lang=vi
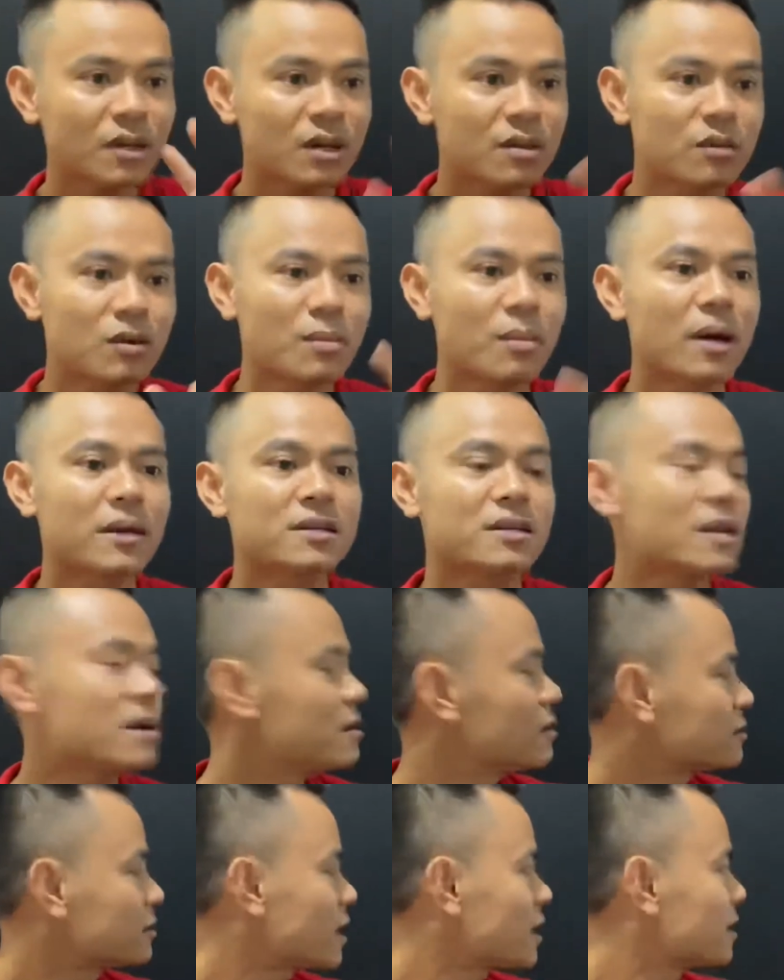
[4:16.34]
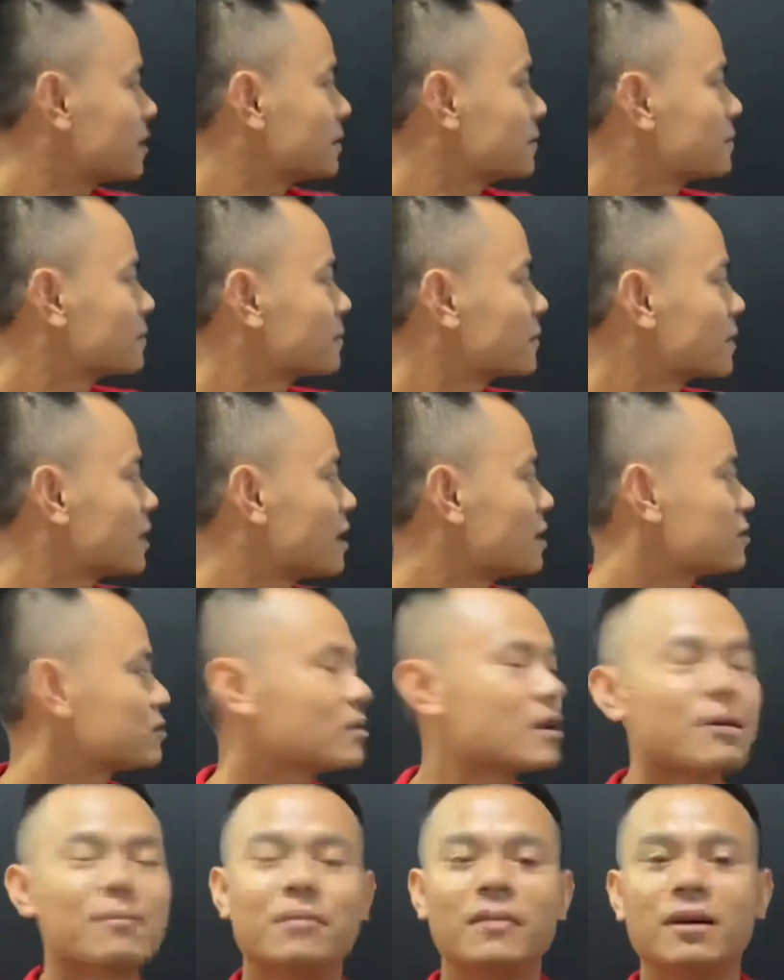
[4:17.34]
tuyệt mệnh chính là hướng tây đây
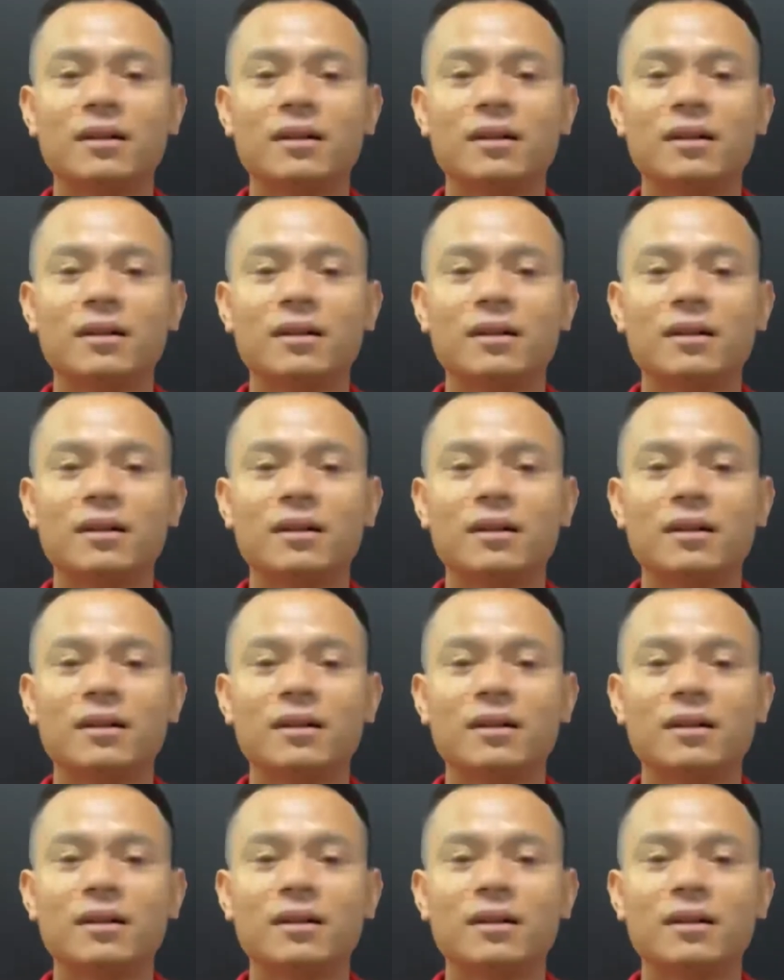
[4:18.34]
số 5